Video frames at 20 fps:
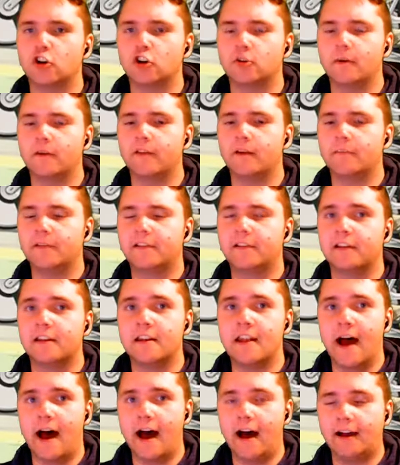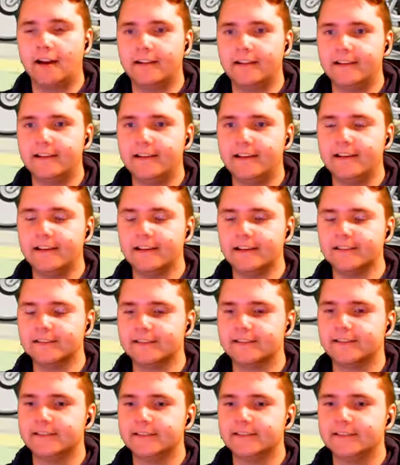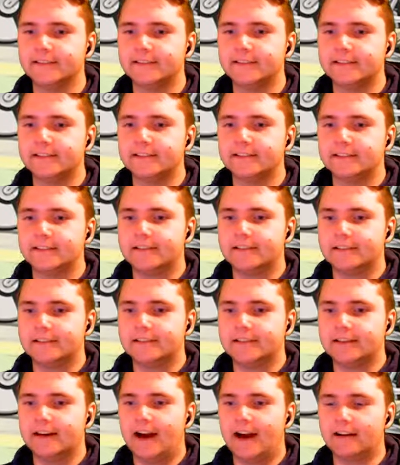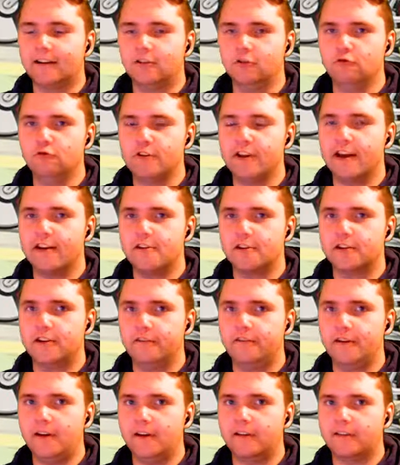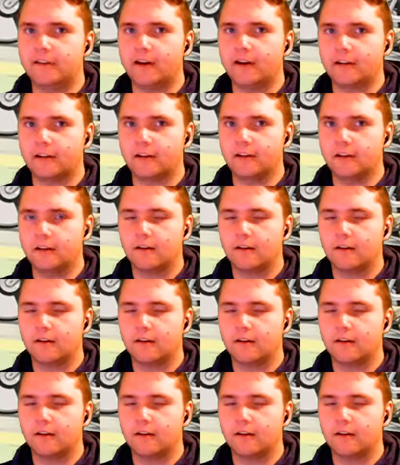schon mal wieder ein bisschen nachziehen. Hat Lugia noch die Fähigkeiten?